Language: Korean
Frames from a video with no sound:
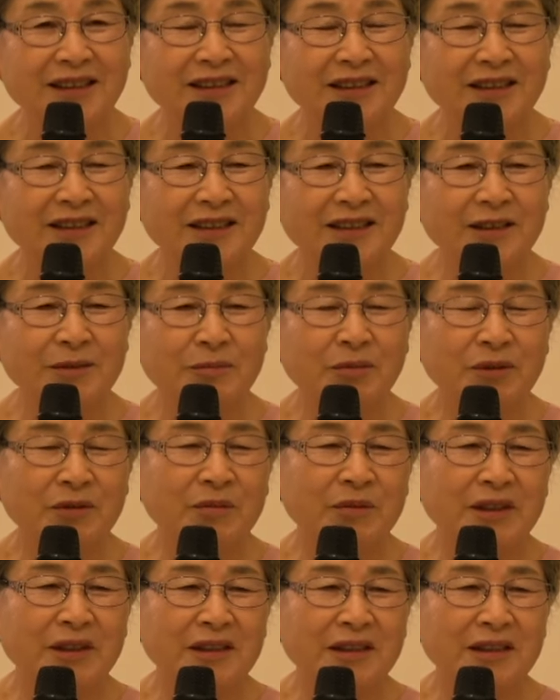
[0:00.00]
그걸
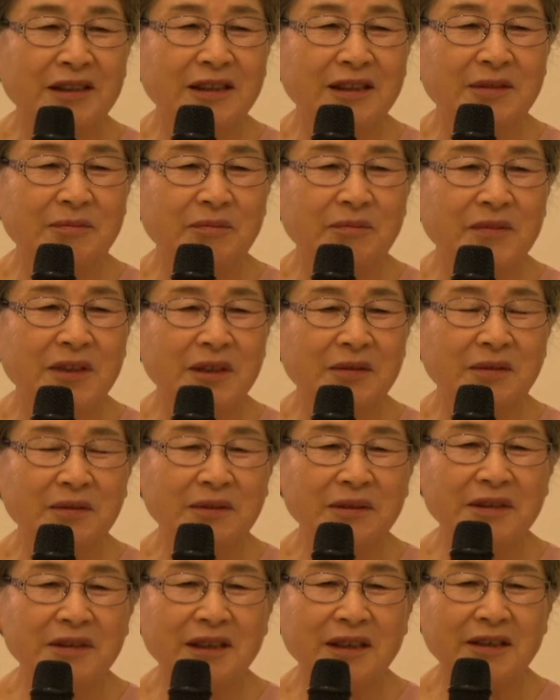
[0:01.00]
보면은
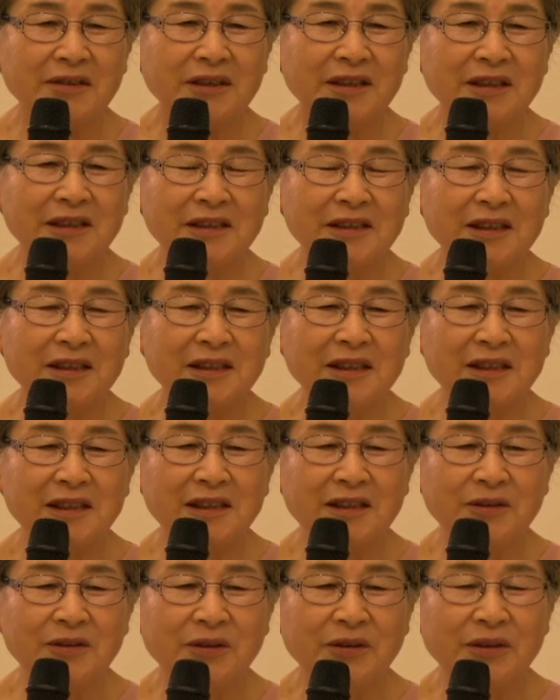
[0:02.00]
미국 사회에서
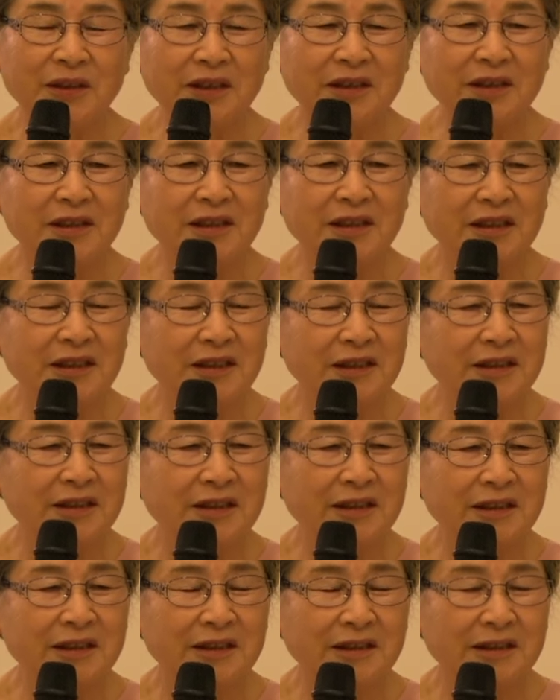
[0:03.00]
이 노예들,
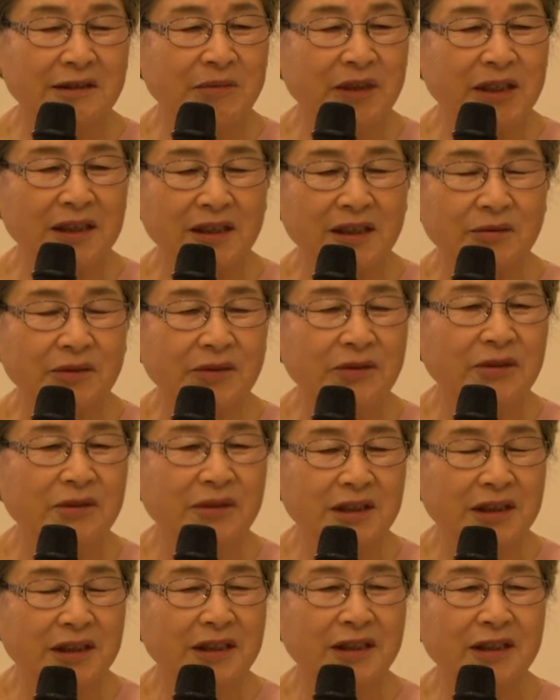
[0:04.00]
흑인들이 얼마나
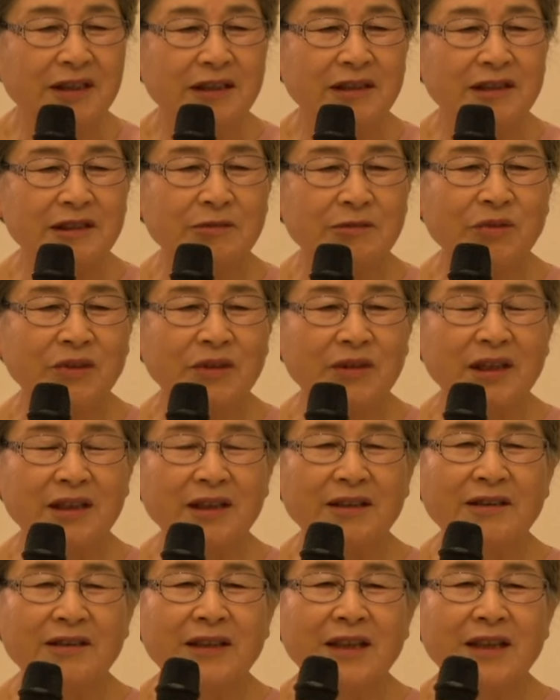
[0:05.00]
고통을 당했는지 몰라요.